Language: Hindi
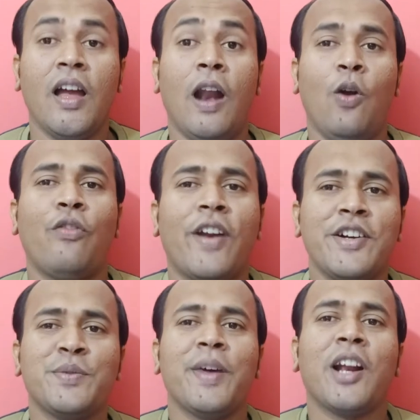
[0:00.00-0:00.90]
हेलो
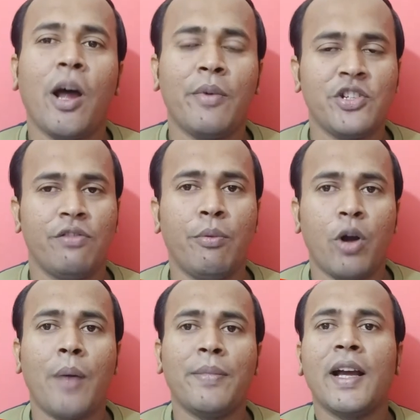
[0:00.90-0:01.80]
फ्रेंड्स मेरा नाम है शिवम
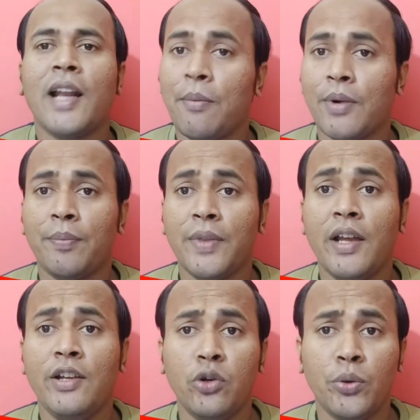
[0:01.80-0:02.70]
और आप देख रहे हैं आपका
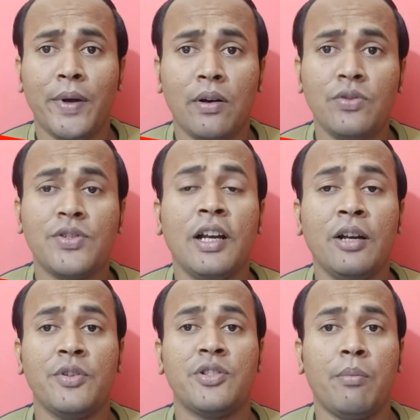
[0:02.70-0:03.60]
अपना यूट्यूब टेक्नोलॉजी
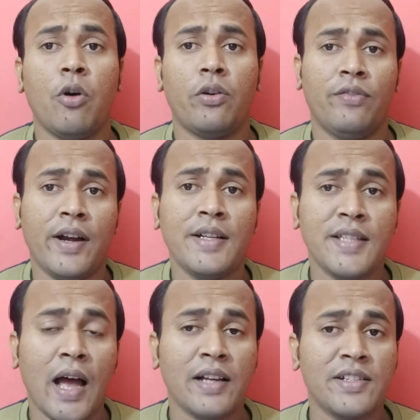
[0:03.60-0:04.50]
चैनल मिस्टर बॉट
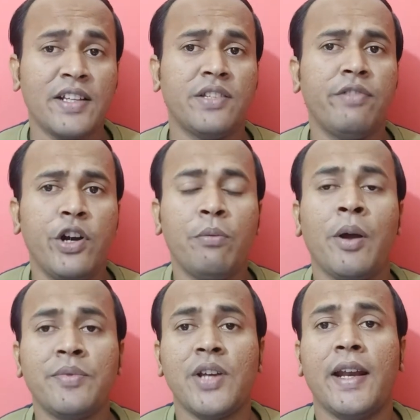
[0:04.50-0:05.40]
फ्रेंड्स आज के इस वीडियो में
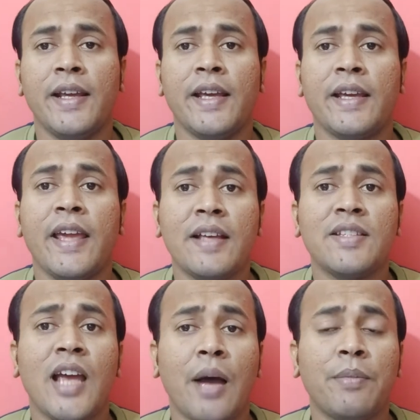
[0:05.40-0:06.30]
हम जानेंगे
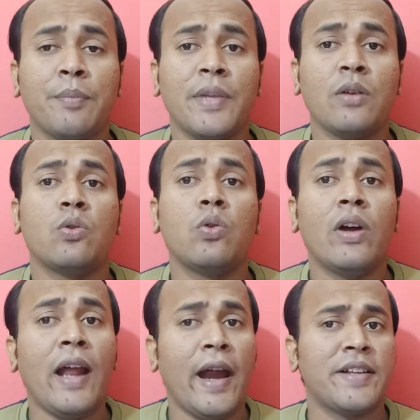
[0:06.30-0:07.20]
कैसे आप अपने
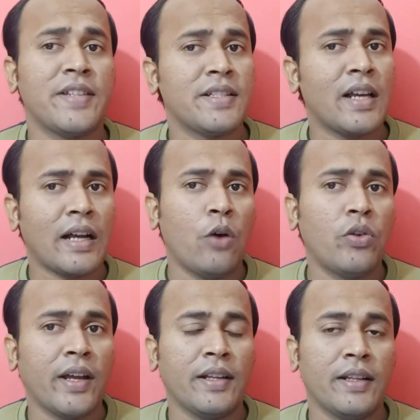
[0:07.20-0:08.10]
गूगल एडसेंस
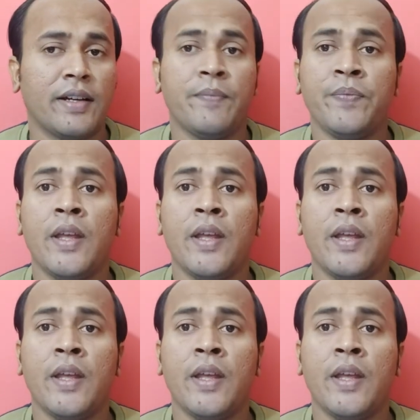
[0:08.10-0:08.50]
अकाउंट के अंदर